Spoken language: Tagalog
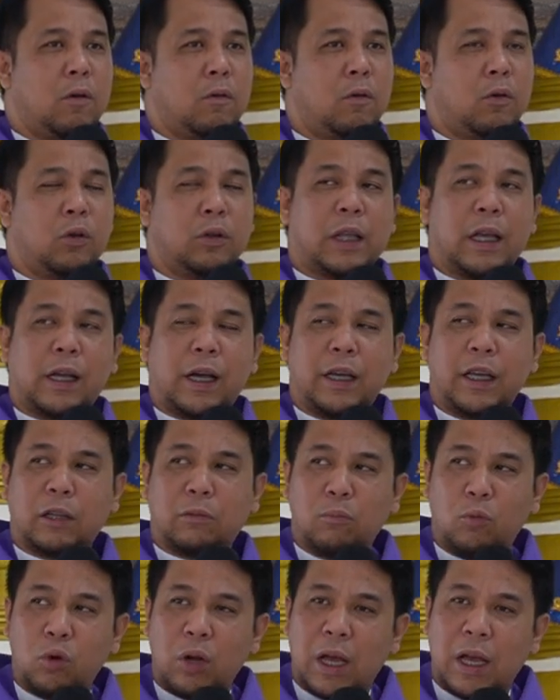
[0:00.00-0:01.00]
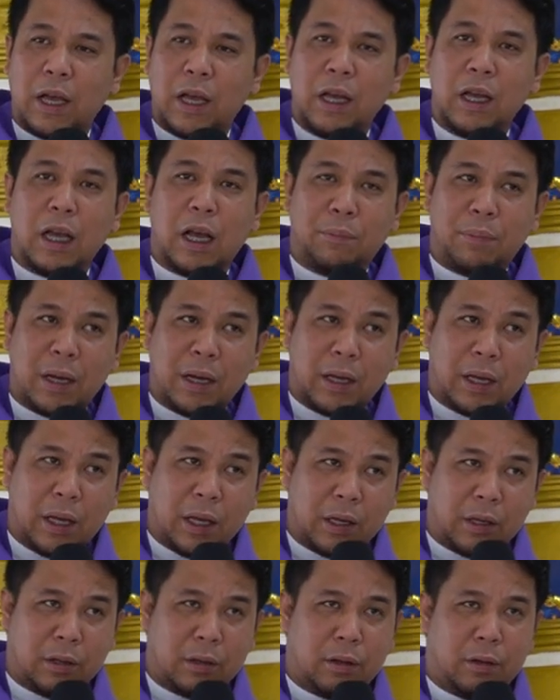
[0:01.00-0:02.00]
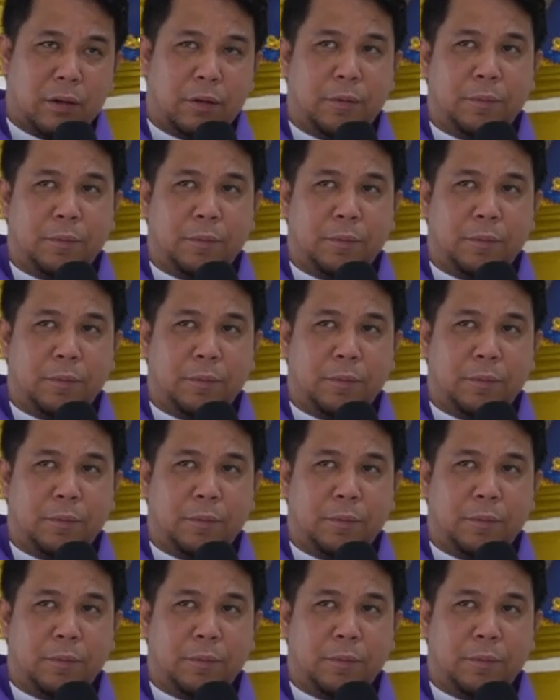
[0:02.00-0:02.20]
Uno tay kayat mula ang amangeg.